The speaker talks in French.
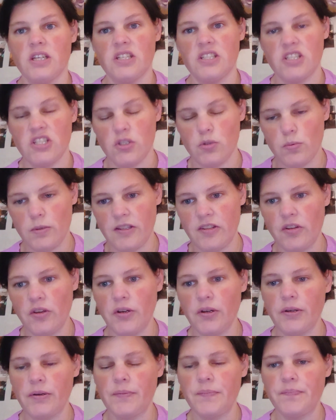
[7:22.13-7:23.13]
et
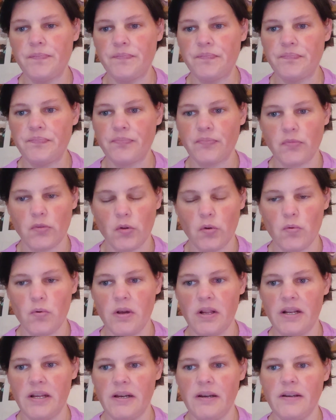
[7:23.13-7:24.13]
18h.
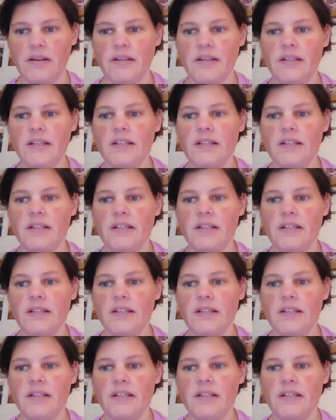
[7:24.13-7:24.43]
Voilà.